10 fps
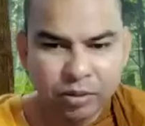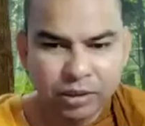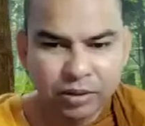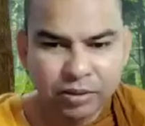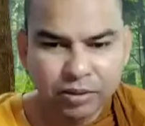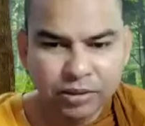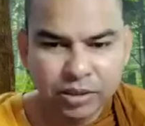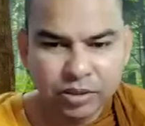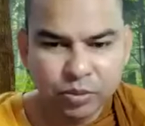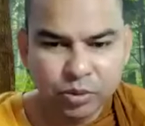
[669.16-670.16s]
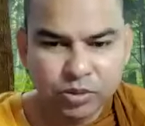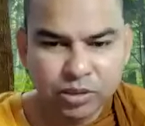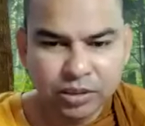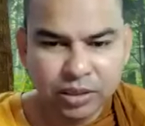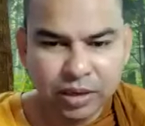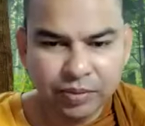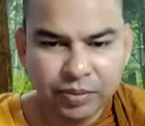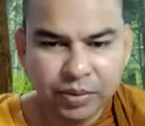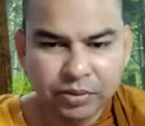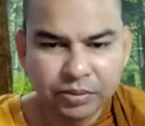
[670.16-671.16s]
बोल रहे हैं गुरु जी आज उपोषित है
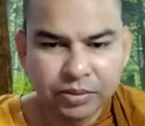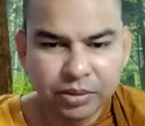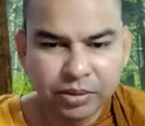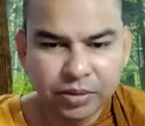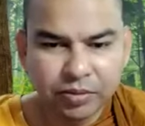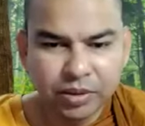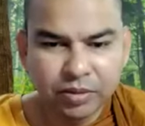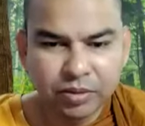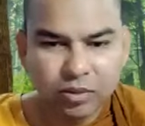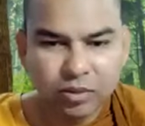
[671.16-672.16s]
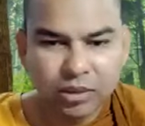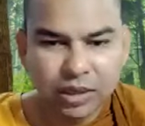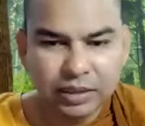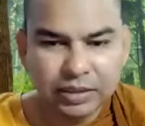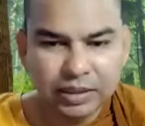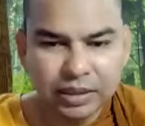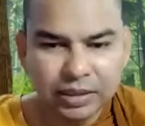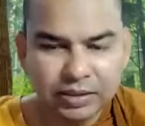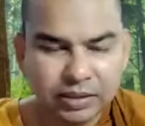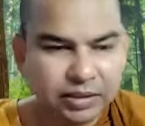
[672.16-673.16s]
आफ्टरनून और इवनिंग को काली चाय
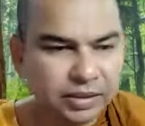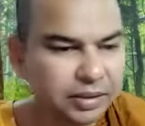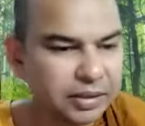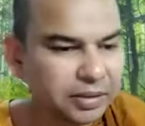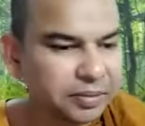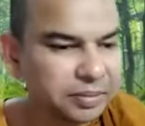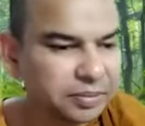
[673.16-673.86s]
ले सकते हैं